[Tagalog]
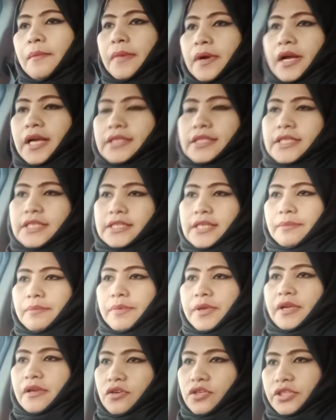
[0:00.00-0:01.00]
kasi
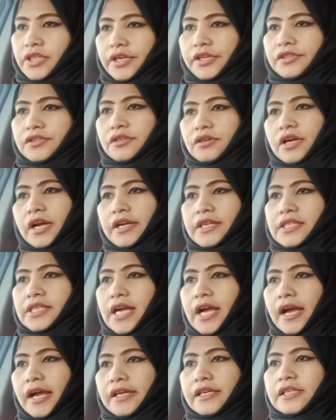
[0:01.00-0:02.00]
sabihin ko sa inyo
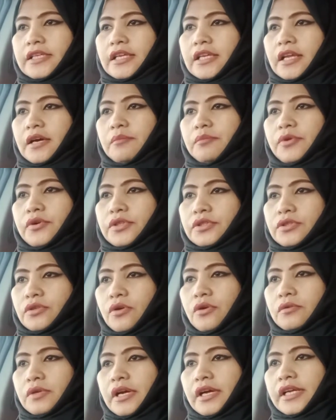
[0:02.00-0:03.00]
guys ha, hindi lang po
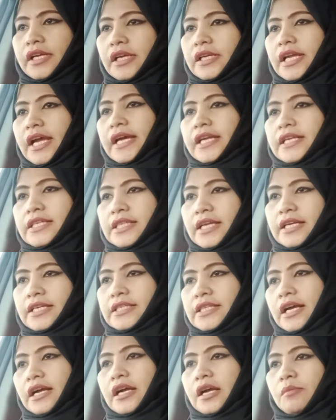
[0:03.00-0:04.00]
itong nangyayari sa
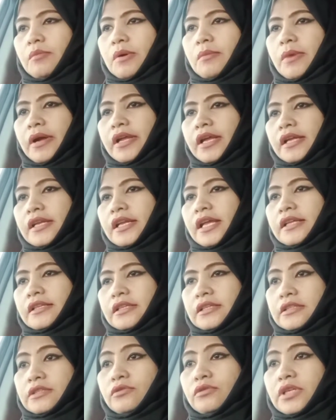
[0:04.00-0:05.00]
isang kababayan
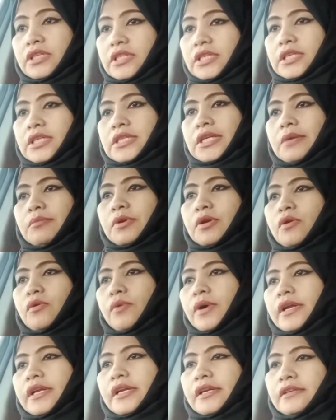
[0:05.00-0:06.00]
natin. Tulad sinasabi
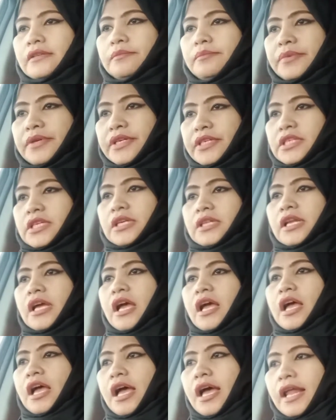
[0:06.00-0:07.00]
ko
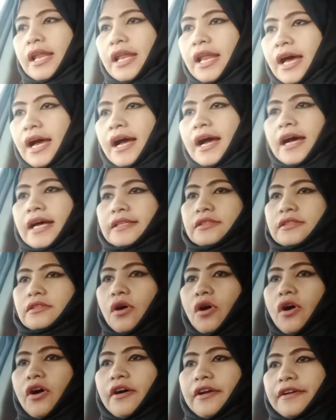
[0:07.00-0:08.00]
100%, lahat
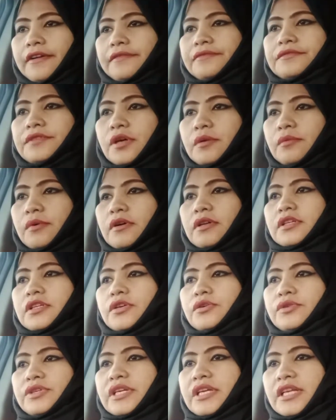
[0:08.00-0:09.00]

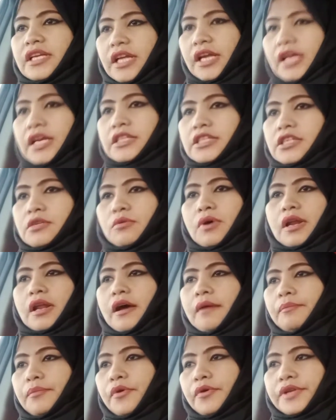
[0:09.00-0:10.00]
OFWDH,
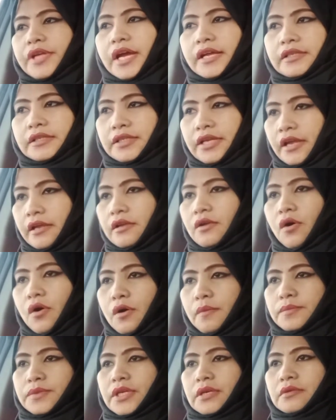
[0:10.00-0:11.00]
wala po yan day
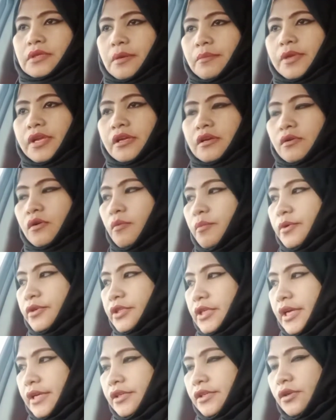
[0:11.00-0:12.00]
off. So sabihin ko
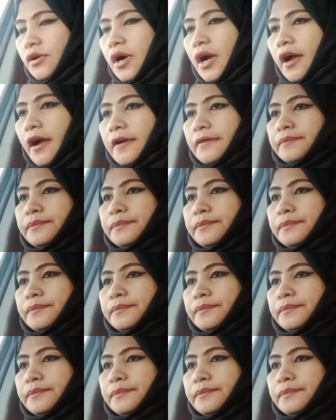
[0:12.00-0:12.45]
po sa inyo ha.